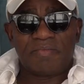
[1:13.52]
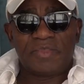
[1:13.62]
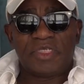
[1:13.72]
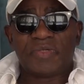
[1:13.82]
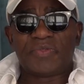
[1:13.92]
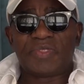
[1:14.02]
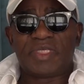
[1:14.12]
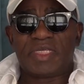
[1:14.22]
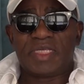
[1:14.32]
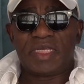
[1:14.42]
J'ai
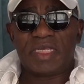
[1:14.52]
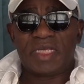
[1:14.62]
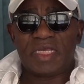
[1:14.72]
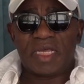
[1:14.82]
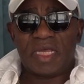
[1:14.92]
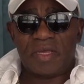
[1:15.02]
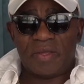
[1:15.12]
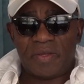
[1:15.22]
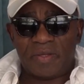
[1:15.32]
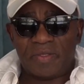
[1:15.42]
aussi,
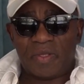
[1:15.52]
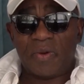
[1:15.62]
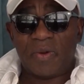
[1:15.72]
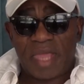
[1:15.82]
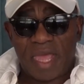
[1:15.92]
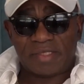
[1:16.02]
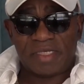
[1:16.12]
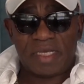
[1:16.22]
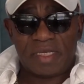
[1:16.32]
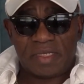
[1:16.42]
euh, dans le
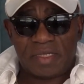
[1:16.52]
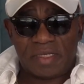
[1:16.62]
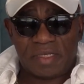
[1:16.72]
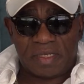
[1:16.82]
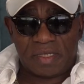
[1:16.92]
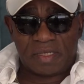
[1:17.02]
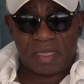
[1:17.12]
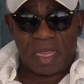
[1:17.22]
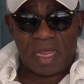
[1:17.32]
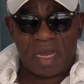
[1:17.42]
quartier,
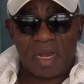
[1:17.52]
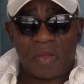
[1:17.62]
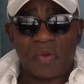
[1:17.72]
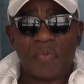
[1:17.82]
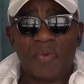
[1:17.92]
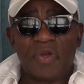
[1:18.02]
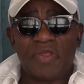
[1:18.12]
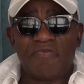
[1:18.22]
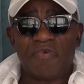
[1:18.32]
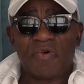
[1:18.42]
à la rue
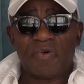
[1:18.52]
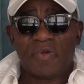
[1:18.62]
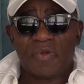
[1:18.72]
Polivo,